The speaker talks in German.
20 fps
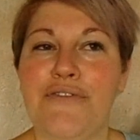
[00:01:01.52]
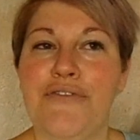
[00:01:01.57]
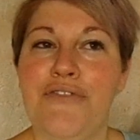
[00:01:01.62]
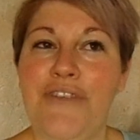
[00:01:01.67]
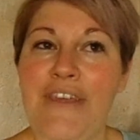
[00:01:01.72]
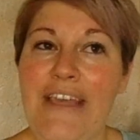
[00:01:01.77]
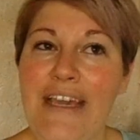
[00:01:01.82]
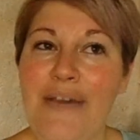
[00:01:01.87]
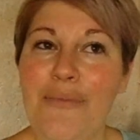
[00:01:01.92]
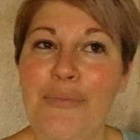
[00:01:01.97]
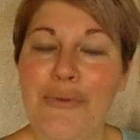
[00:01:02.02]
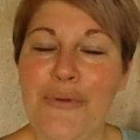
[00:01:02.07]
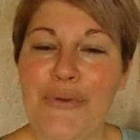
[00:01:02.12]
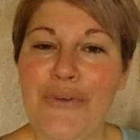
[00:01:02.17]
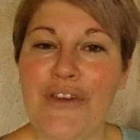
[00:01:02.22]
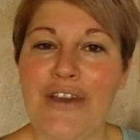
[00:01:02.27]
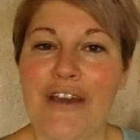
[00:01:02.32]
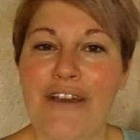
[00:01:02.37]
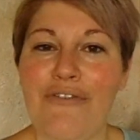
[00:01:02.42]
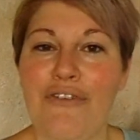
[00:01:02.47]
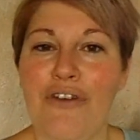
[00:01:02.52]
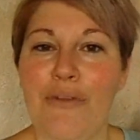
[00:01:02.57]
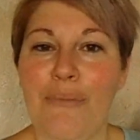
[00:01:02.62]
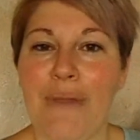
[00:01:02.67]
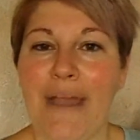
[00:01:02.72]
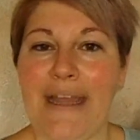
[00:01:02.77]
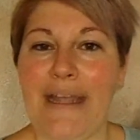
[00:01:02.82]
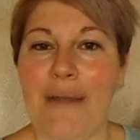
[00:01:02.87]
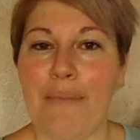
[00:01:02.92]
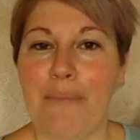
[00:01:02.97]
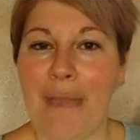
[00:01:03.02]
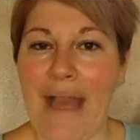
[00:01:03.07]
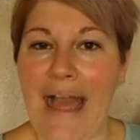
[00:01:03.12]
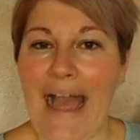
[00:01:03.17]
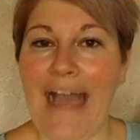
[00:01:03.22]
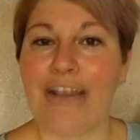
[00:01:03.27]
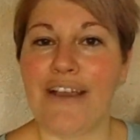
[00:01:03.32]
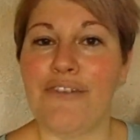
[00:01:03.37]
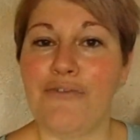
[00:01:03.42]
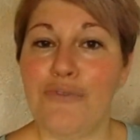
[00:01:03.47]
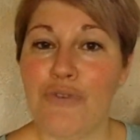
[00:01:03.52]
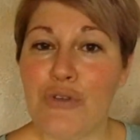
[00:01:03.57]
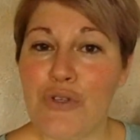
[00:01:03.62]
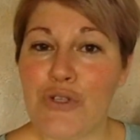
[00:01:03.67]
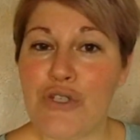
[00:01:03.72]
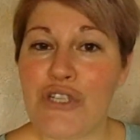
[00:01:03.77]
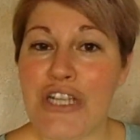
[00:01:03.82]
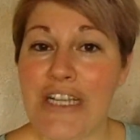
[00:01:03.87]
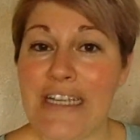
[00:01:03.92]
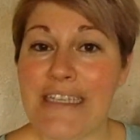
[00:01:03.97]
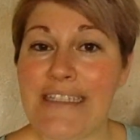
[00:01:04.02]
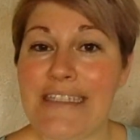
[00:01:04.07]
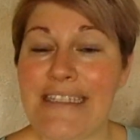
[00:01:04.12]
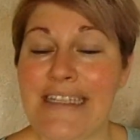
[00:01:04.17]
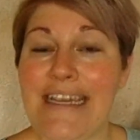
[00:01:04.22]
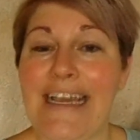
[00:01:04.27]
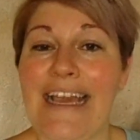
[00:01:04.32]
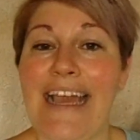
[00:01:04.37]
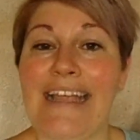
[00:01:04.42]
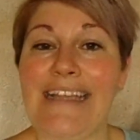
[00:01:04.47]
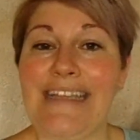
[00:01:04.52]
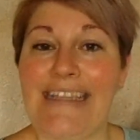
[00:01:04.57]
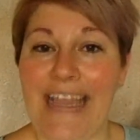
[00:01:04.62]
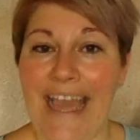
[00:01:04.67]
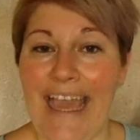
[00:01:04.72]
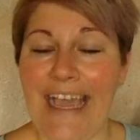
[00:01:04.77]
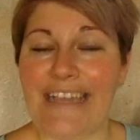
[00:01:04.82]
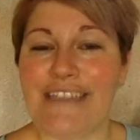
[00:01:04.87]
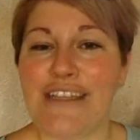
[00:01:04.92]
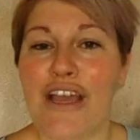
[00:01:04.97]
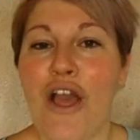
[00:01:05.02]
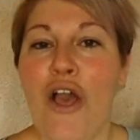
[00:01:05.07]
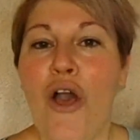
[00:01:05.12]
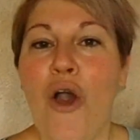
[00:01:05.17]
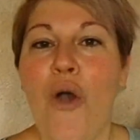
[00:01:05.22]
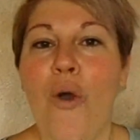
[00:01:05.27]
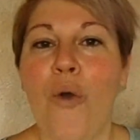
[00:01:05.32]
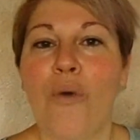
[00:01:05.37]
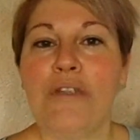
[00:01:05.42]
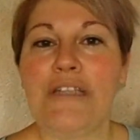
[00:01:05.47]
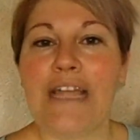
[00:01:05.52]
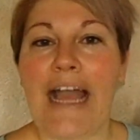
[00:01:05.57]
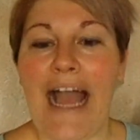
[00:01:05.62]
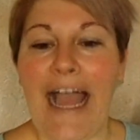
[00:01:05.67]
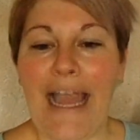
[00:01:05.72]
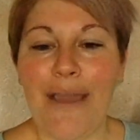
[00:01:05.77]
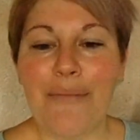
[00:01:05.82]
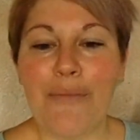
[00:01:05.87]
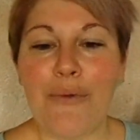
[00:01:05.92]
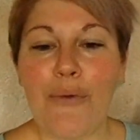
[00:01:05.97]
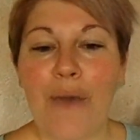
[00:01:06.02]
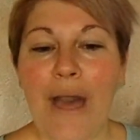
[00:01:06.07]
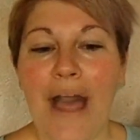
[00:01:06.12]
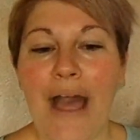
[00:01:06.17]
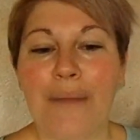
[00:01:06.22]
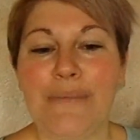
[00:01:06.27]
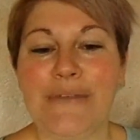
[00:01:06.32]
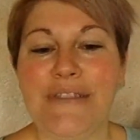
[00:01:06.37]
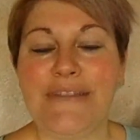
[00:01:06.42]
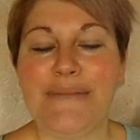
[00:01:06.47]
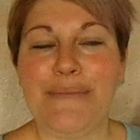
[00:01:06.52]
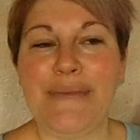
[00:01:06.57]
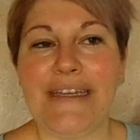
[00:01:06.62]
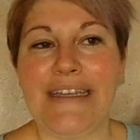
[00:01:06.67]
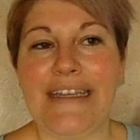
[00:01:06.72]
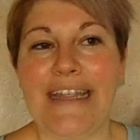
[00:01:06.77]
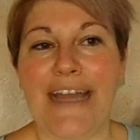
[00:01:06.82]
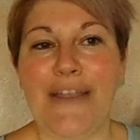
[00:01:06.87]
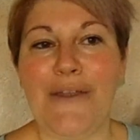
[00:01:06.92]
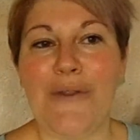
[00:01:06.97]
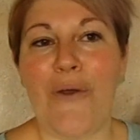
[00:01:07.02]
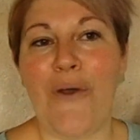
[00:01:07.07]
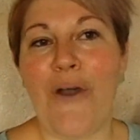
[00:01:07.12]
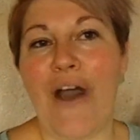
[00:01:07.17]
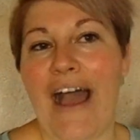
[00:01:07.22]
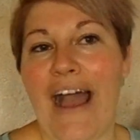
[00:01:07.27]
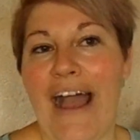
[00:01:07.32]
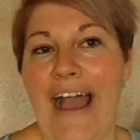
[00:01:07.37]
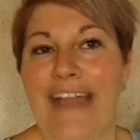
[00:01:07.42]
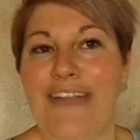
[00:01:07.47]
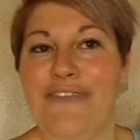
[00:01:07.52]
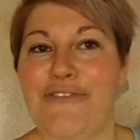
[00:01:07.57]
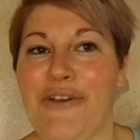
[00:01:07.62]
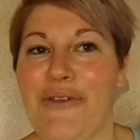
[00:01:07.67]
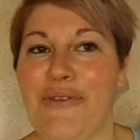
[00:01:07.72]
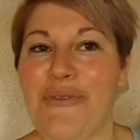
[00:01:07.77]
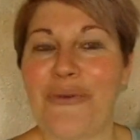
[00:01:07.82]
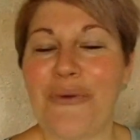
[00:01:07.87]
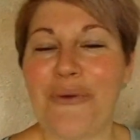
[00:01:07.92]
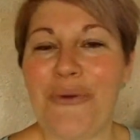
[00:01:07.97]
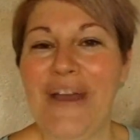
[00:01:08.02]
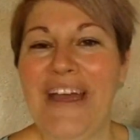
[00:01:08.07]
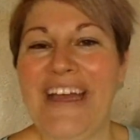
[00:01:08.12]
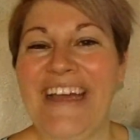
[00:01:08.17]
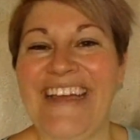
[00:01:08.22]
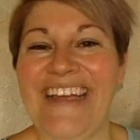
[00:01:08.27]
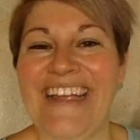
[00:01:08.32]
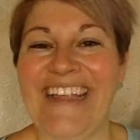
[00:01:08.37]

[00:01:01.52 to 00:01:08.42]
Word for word: also vier Bücher von meiner Merk-Wunschliste entdeckt. Und ein Buch habe ich mir dann noch einfach so